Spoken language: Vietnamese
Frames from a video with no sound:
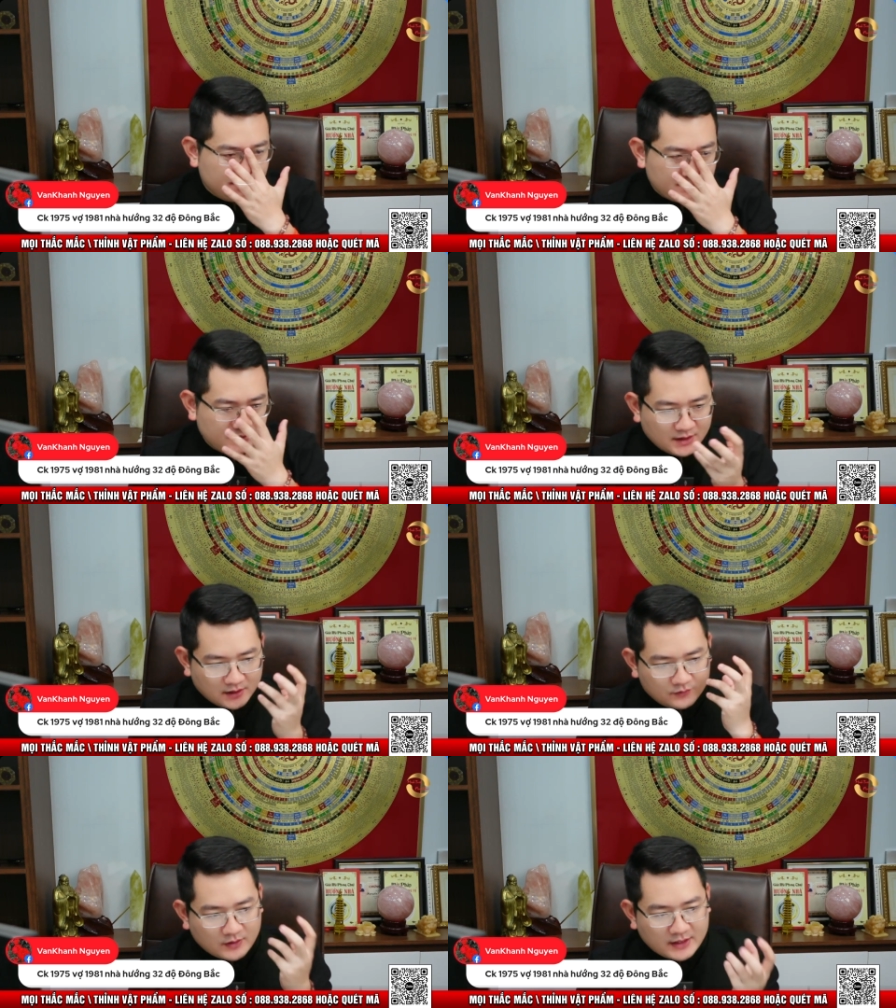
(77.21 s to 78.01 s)
chị
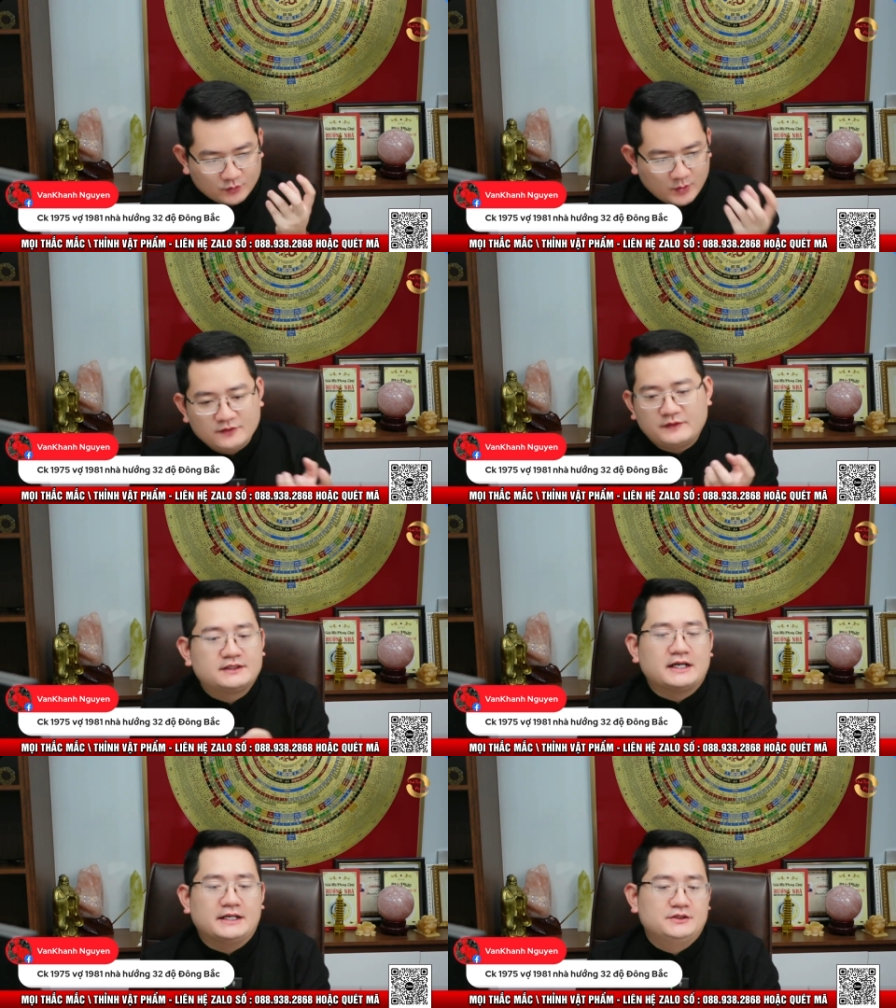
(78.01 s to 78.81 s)
anh Nguyễn Văn
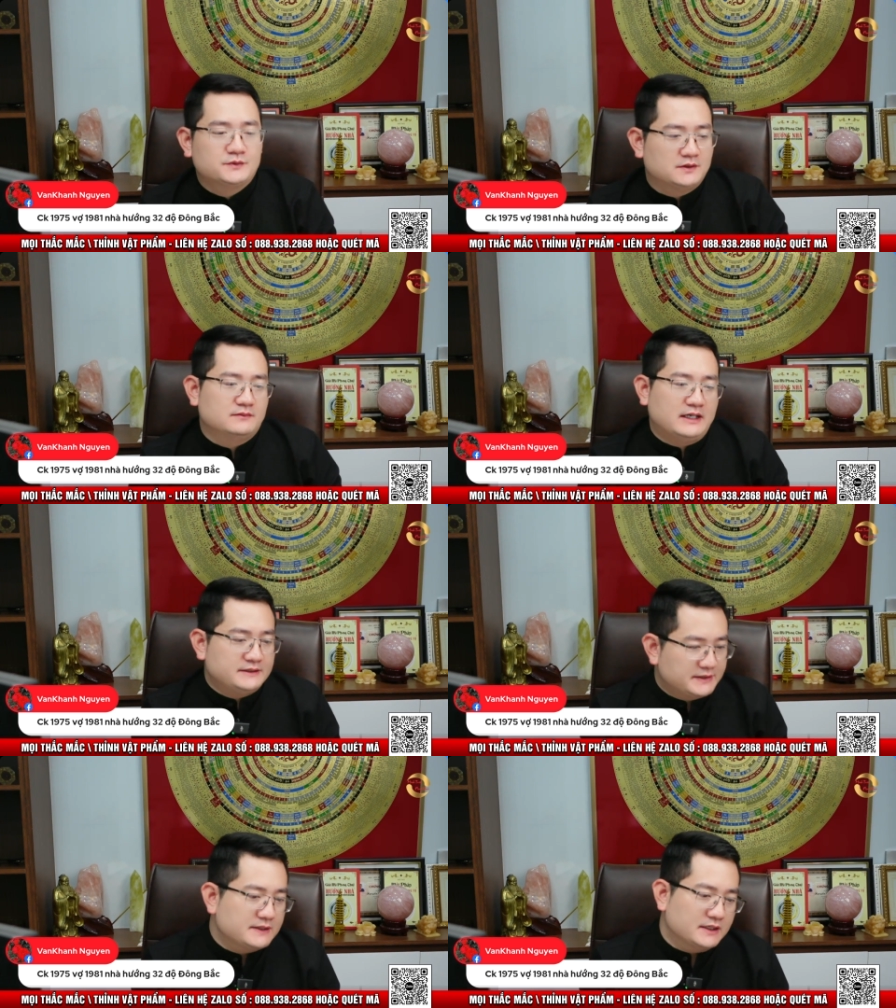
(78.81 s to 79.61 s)
Khánh đúng không anh
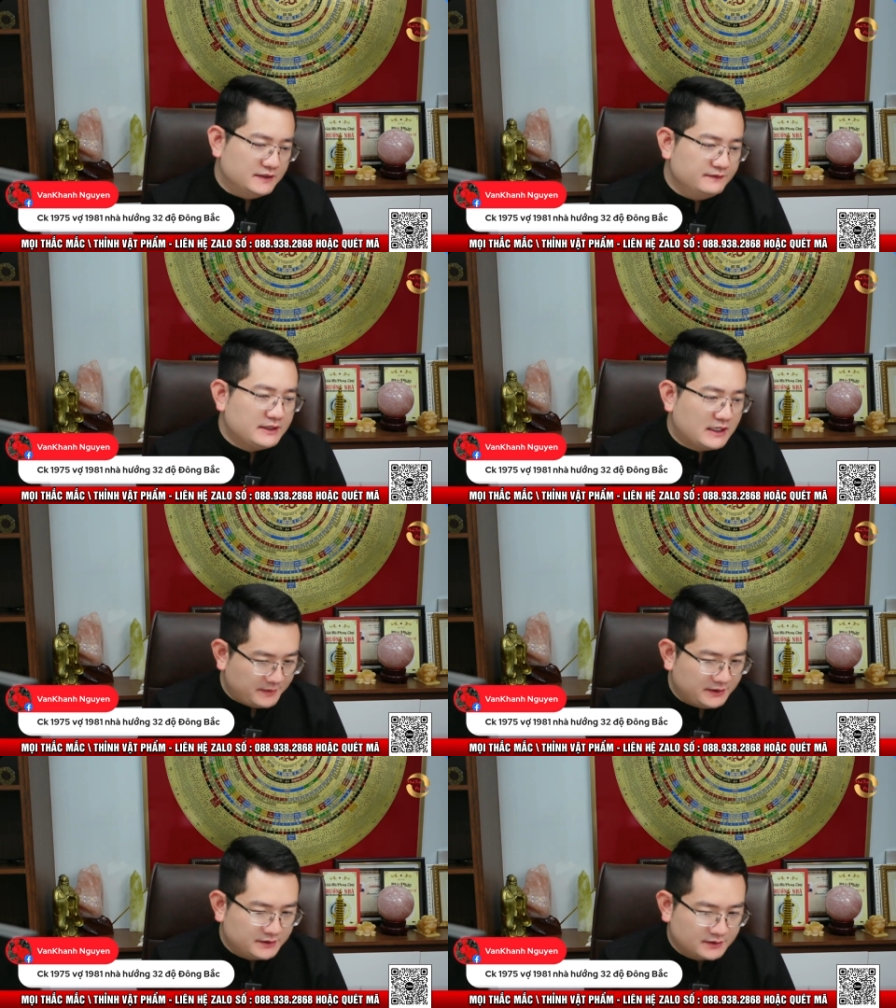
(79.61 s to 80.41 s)
nên để ý về nhà
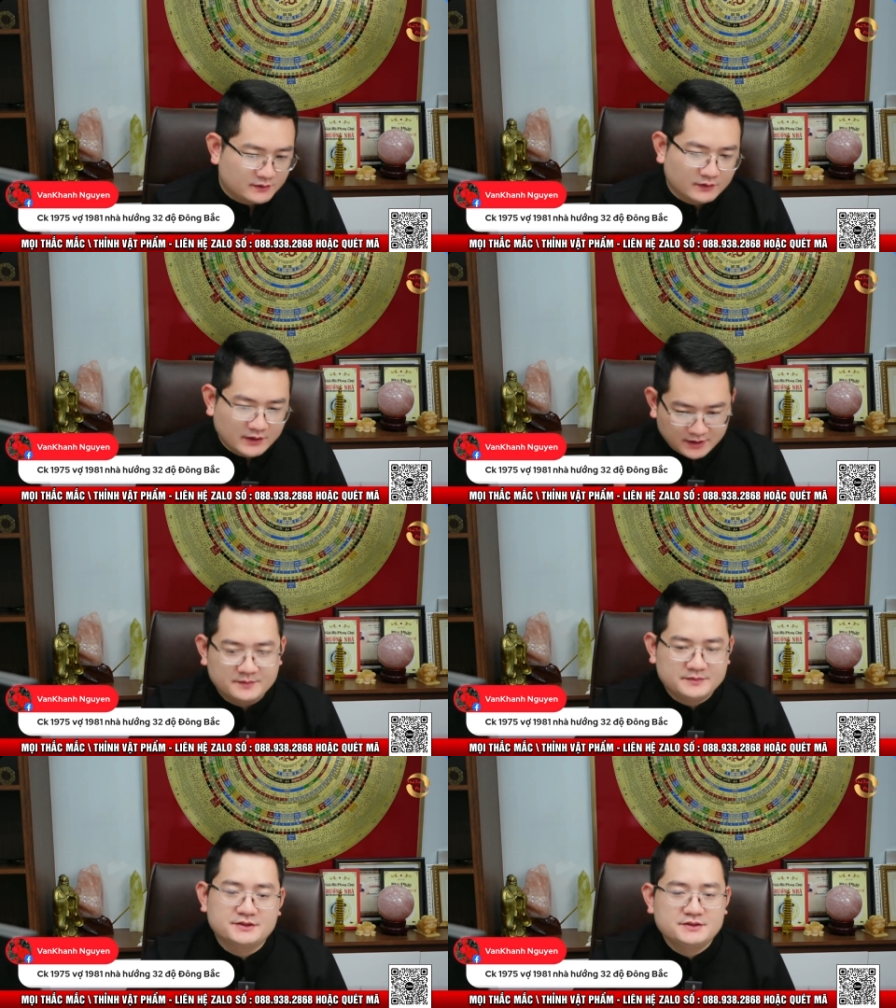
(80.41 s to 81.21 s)
mình có thể
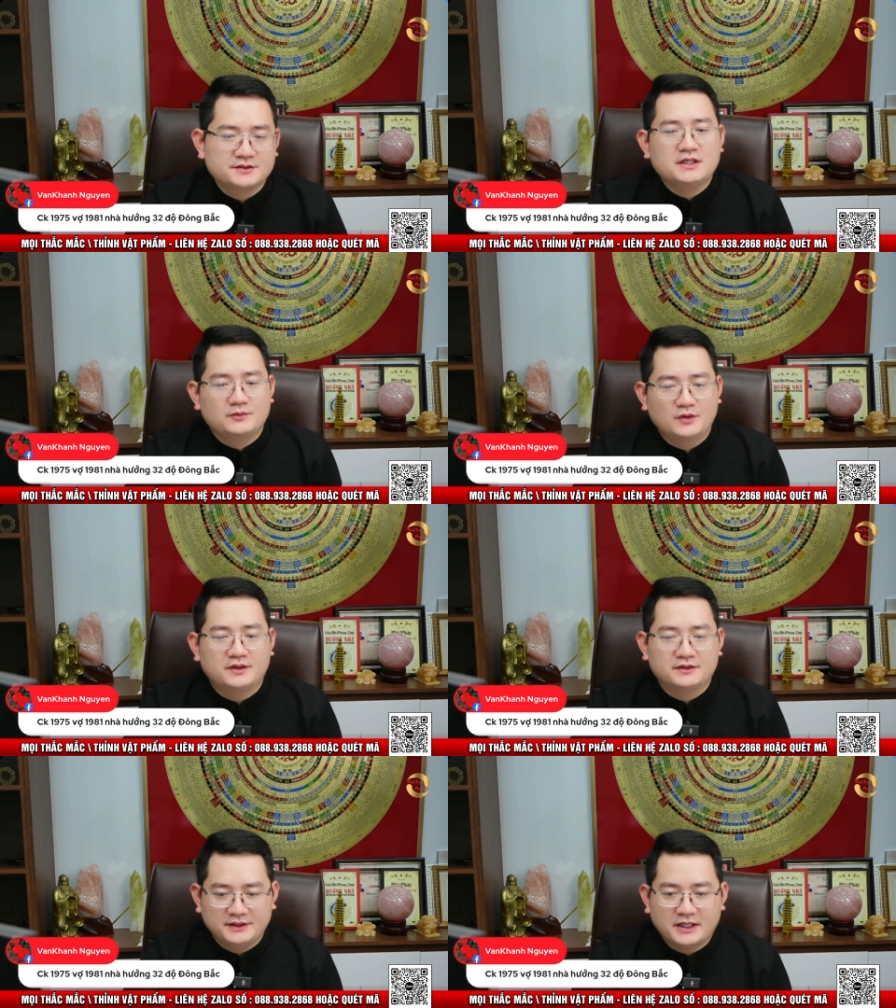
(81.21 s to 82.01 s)
nghiệm chứng trực tiếp luôn
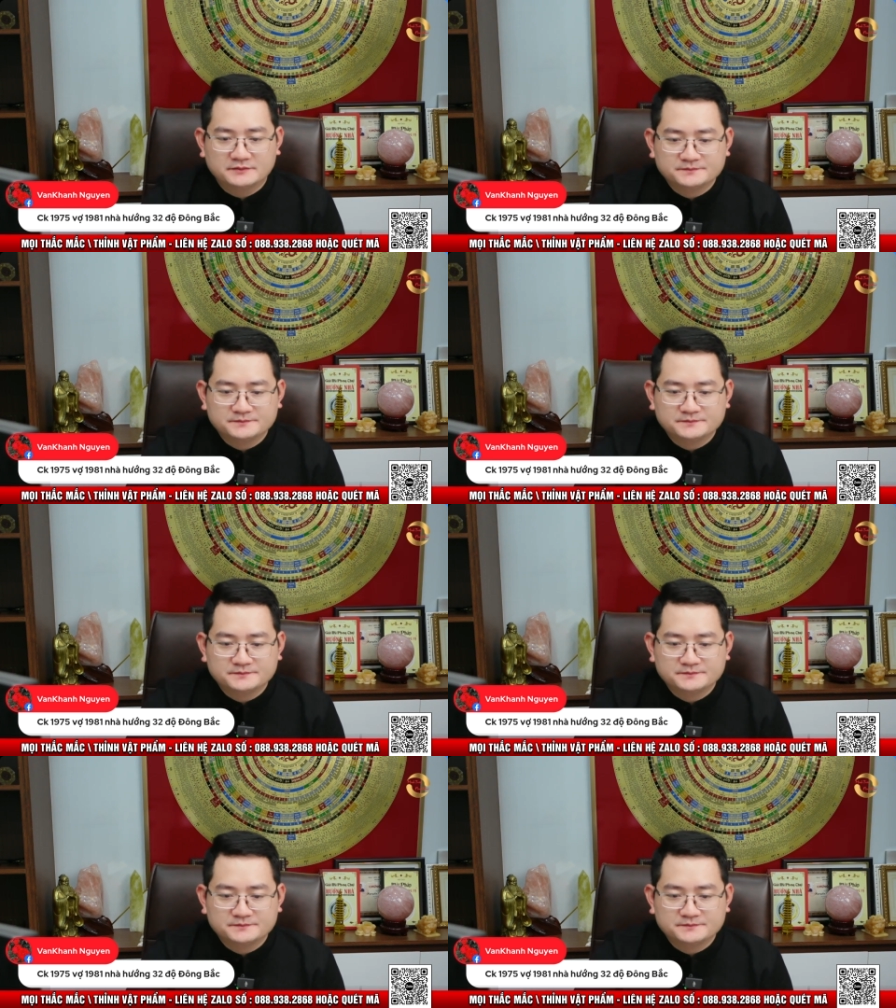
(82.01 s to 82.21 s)
nha